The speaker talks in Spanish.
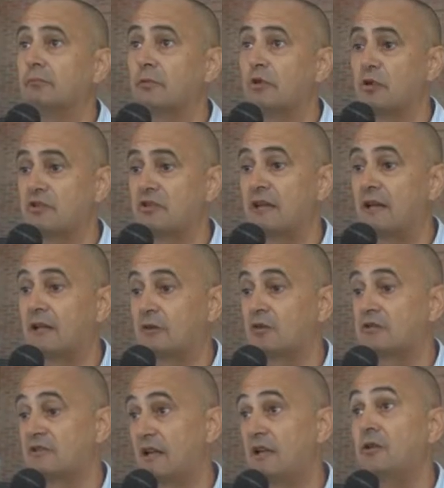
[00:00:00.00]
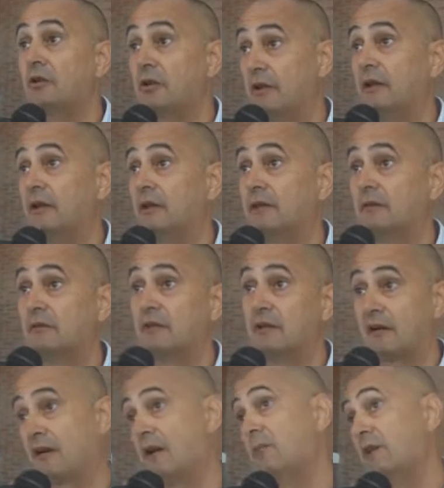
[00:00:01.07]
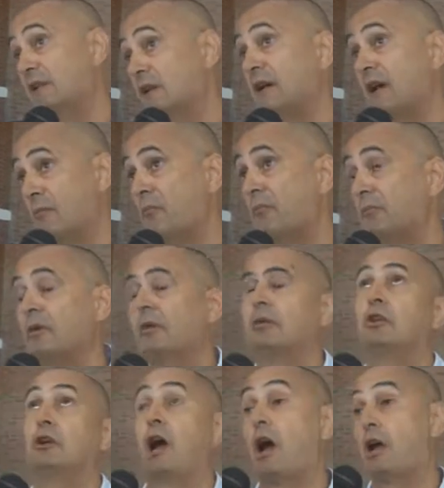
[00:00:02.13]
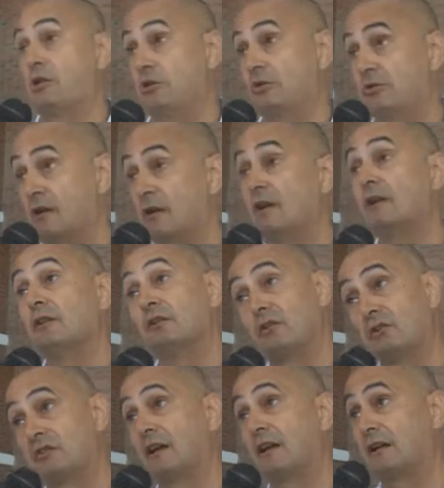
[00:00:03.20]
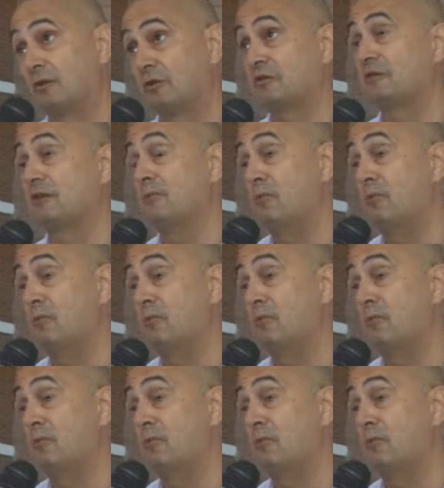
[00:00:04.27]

12, 14 años de, realmente, de, años, 12, 14